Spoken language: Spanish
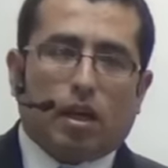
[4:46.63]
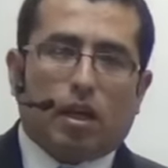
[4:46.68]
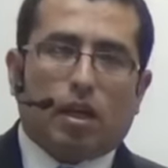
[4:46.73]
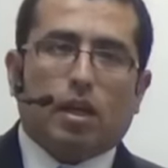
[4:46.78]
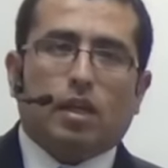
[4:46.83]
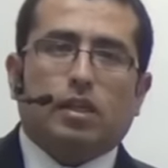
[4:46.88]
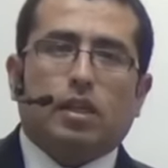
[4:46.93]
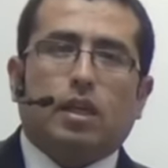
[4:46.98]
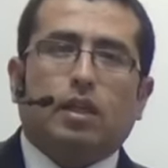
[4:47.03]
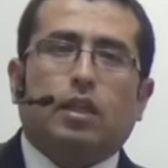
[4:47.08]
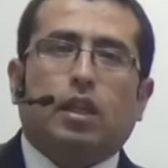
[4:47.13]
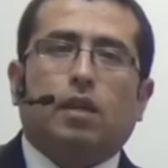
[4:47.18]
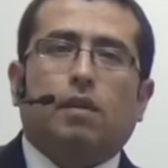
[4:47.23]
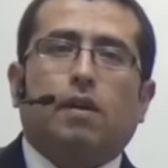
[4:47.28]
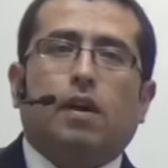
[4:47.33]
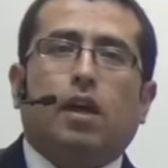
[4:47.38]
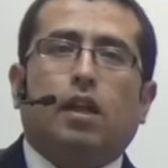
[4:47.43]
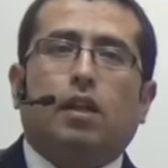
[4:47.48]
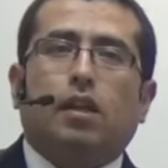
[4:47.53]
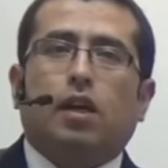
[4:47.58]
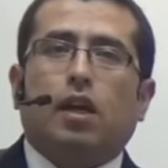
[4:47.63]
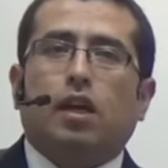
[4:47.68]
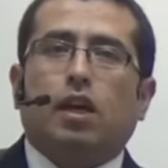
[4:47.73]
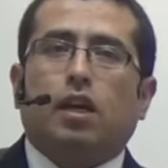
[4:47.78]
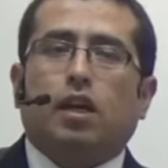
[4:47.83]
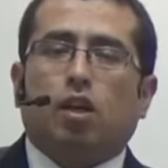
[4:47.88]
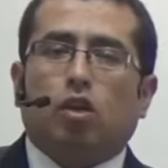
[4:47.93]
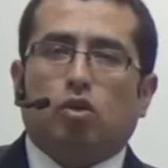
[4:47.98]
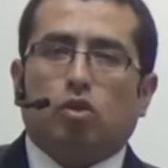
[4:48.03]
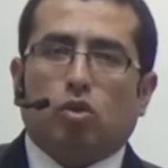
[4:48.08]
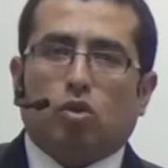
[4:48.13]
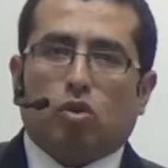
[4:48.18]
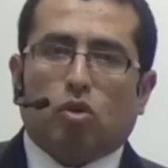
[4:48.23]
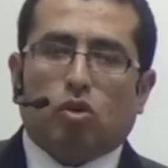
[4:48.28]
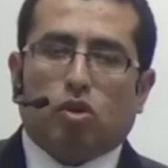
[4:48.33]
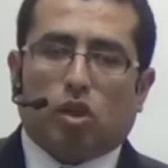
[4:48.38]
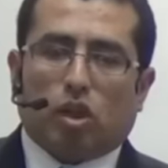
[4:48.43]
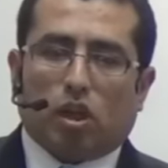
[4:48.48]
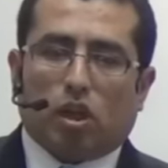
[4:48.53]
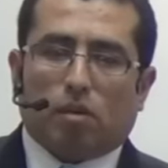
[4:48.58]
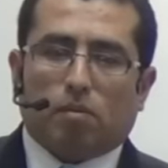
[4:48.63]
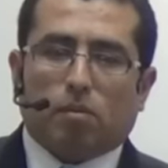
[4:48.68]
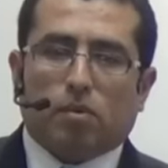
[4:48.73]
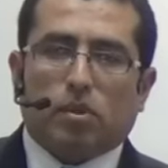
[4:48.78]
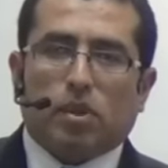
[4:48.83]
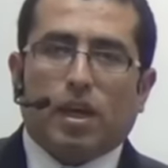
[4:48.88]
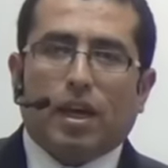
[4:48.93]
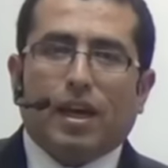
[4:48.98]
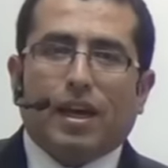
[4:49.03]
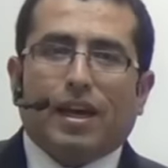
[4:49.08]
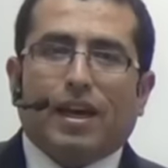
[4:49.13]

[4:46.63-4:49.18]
en las actividades diarias que nosotros tenemos.